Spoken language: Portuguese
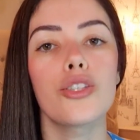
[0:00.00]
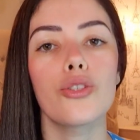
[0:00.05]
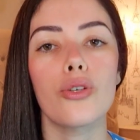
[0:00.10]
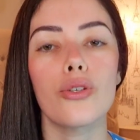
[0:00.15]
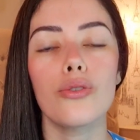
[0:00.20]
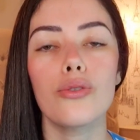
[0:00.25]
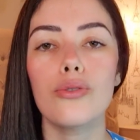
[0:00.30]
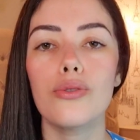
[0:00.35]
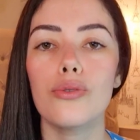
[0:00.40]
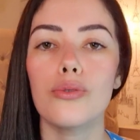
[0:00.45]

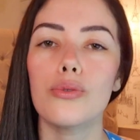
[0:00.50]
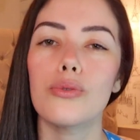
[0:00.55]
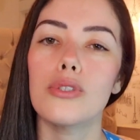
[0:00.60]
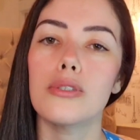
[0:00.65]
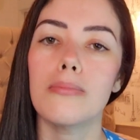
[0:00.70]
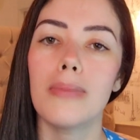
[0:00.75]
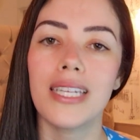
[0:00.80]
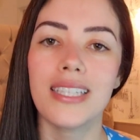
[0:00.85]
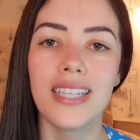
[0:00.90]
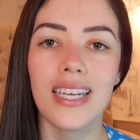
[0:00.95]
todos
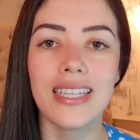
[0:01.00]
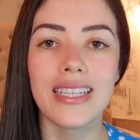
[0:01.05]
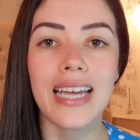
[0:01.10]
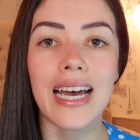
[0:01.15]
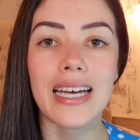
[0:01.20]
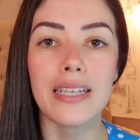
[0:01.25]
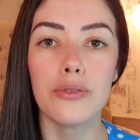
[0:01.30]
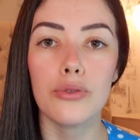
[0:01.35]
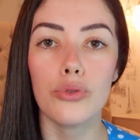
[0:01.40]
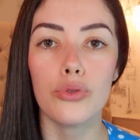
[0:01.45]
os
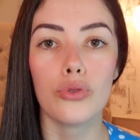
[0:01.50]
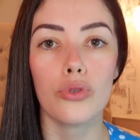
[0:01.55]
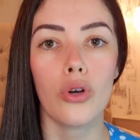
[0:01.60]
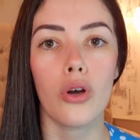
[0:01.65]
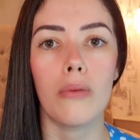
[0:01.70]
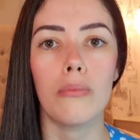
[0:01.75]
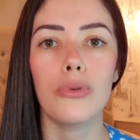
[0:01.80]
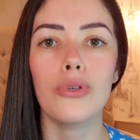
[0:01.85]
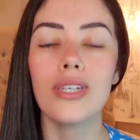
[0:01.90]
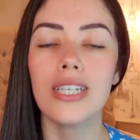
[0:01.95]
metadados
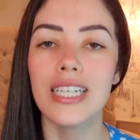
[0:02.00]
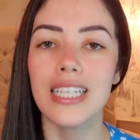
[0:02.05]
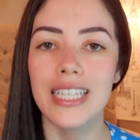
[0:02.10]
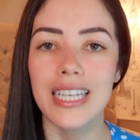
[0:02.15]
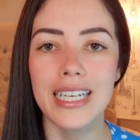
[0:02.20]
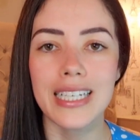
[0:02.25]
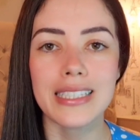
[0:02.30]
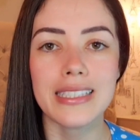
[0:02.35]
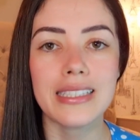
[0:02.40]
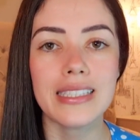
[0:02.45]
como
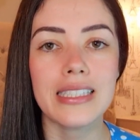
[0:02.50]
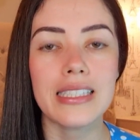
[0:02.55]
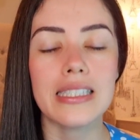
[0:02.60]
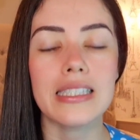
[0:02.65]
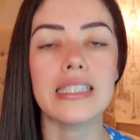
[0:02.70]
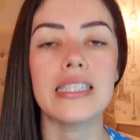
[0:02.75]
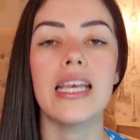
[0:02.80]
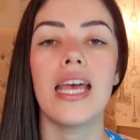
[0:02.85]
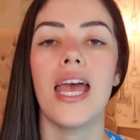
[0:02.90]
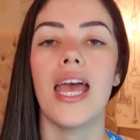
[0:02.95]

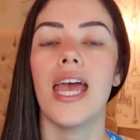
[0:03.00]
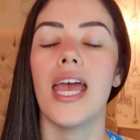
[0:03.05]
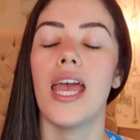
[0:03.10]
classes,